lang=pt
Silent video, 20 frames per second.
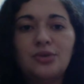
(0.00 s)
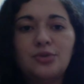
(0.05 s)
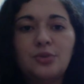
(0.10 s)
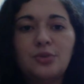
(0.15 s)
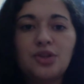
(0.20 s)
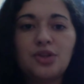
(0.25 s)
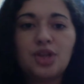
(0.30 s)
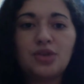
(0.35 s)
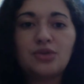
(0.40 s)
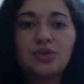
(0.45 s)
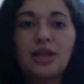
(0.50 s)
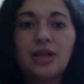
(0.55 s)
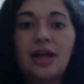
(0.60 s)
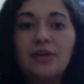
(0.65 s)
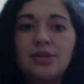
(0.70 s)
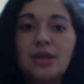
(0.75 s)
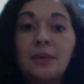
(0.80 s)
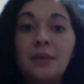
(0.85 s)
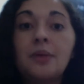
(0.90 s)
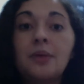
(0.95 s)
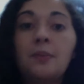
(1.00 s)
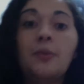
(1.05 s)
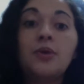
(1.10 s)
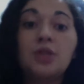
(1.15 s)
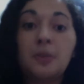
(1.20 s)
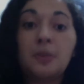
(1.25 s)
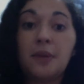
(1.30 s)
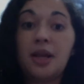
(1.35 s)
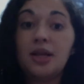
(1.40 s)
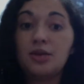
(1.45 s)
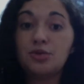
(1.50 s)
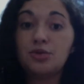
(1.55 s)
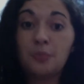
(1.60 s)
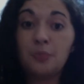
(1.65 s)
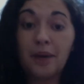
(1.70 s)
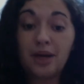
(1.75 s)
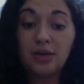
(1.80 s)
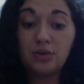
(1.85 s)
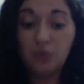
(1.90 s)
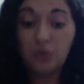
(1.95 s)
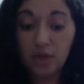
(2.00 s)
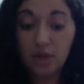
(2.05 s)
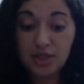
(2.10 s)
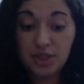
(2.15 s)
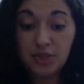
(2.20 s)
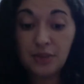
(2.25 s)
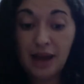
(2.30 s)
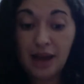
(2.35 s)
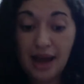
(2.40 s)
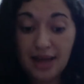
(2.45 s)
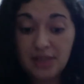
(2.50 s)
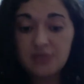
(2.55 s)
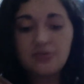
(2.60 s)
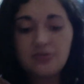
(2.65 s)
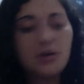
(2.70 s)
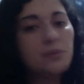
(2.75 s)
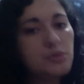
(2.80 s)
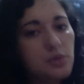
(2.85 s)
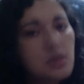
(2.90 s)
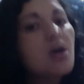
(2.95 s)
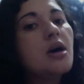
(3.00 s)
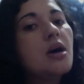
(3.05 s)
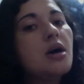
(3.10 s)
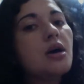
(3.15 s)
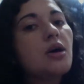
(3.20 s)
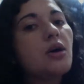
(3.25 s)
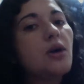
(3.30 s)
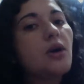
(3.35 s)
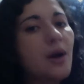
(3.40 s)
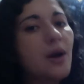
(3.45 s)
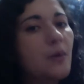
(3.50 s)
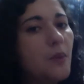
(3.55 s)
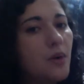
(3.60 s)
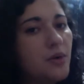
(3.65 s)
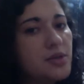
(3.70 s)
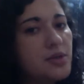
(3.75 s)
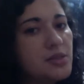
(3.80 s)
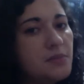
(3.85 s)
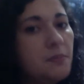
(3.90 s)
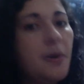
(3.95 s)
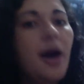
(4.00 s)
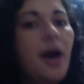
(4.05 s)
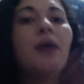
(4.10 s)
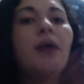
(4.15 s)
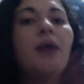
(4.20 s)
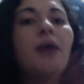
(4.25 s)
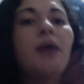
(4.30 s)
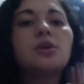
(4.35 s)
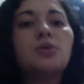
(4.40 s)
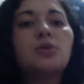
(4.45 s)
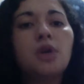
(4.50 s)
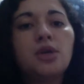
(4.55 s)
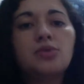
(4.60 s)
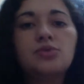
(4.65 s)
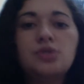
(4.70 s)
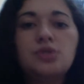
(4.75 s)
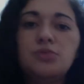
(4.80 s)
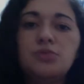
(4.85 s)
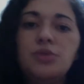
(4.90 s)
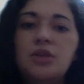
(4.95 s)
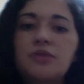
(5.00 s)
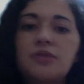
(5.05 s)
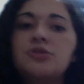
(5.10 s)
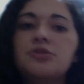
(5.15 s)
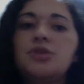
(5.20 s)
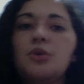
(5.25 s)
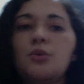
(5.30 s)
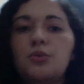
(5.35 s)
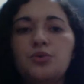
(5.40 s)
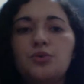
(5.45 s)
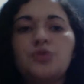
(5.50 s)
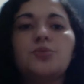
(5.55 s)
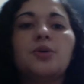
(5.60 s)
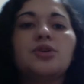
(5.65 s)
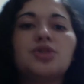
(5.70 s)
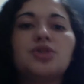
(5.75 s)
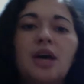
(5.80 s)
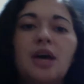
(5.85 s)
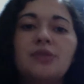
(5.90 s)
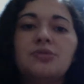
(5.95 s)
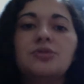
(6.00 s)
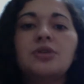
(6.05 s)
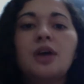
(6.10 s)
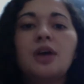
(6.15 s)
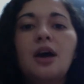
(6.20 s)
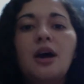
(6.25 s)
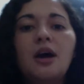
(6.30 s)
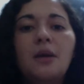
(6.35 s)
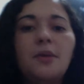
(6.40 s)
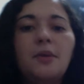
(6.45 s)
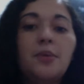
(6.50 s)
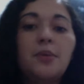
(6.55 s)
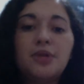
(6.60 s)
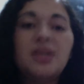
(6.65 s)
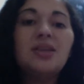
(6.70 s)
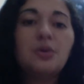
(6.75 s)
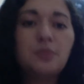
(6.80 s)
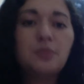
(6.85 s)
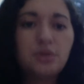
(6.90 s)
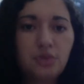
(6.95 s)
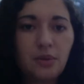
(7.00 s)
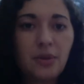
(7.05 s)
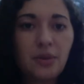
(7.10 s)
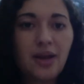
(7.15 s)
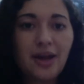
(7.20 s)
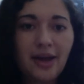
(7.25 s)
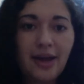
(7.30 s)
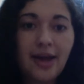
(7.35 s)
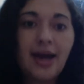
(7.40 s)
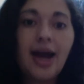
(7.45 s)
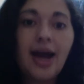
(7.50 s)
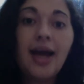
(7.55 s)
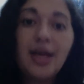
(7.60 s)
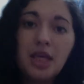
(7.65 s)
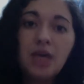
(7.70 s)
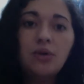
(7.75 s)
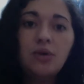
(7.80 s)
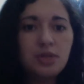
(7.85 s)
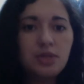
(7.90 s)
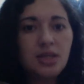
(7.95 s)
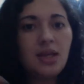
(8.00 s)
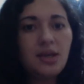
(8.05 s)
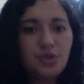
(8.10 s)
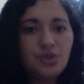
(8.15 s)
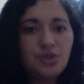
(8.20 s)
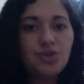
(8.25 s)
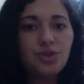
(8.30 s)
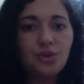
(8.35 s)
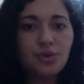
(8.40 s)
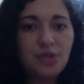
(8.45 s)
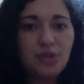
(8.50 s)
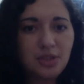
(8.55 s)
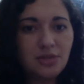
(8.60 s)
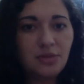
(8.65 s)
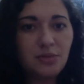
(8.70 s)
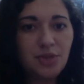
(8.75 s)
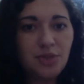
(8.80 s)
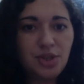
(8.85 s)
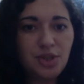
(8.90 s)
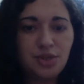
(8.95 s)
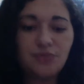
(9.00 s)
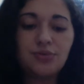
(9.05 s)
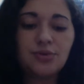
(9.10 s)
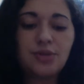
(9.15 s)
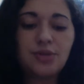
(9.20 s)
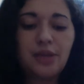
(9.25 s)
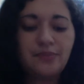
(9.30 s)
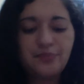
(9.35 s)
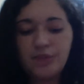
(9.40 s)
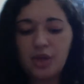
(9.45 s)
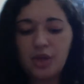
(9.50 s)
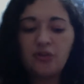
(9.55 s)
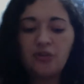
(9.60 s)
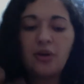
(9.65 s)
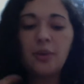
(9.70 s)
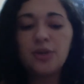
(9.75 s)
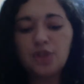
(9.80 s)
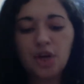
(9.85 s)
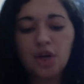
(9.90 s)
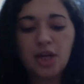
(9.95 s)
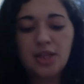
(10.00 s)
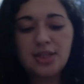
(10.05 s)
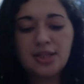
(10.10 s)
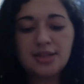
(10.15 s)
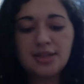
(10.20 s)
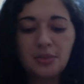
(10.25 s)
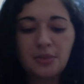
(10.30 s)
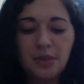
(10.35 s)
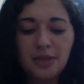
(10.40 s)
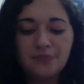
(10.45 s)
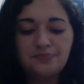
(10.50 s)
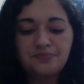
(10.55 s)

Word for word: projetos lá eu saber, poxa, peraí, eu tô pegando coisa demais, vamos colocar alguma coisa em pausa ou reduzir o nível de alguns projetos para poder não me sobrecarregar e conseguir atingir todos esses objetivos, tá? Isso é uma forma de organização minha.